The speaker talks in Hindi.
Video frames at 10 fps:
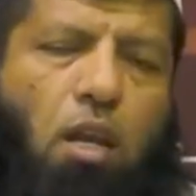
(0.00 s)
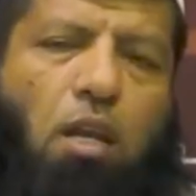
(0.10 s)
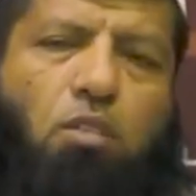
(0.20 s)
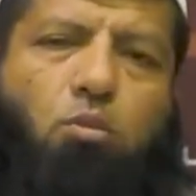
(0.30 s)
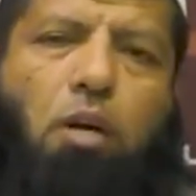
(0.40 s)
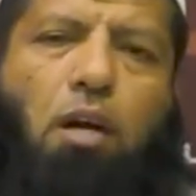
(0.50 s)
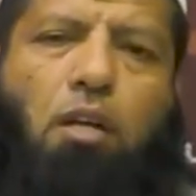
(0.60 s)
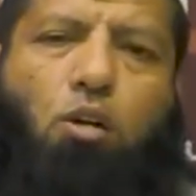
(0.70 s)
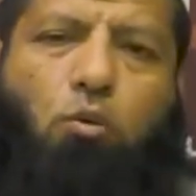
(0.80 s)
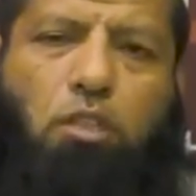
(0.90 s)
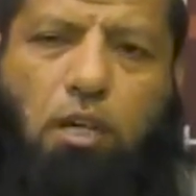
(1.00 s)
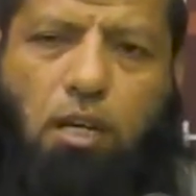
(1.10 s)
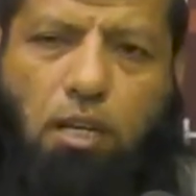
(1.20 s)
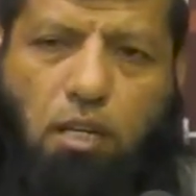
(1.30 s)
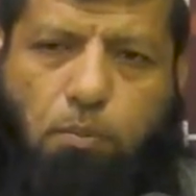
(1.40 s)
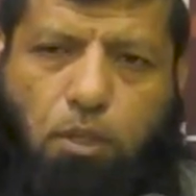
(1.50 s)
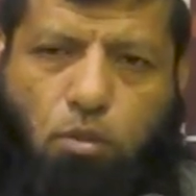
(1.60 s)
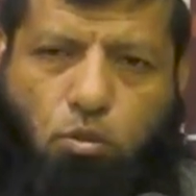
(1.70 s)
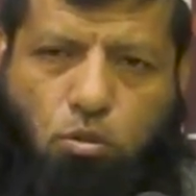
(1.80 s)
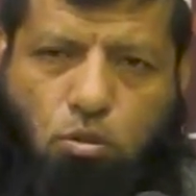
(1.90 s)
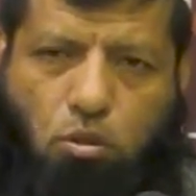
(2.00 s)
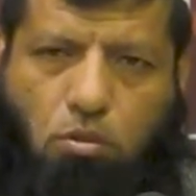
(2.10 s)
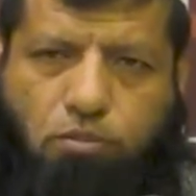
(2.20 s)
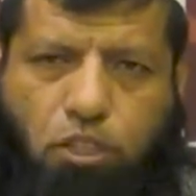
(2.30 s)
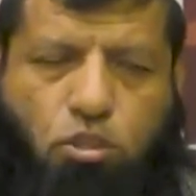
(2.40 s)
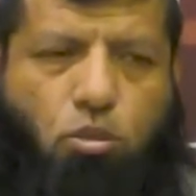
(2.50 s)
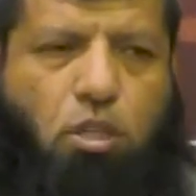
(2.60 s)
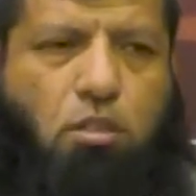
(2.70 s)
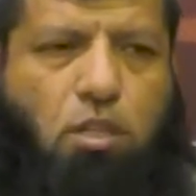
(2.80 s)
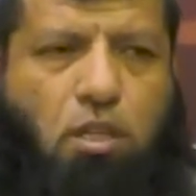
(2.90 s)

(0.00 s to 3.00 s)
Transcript: तो अल्लाह सुबहाना हुआ ताली ने फिर उनको फरिश्तों के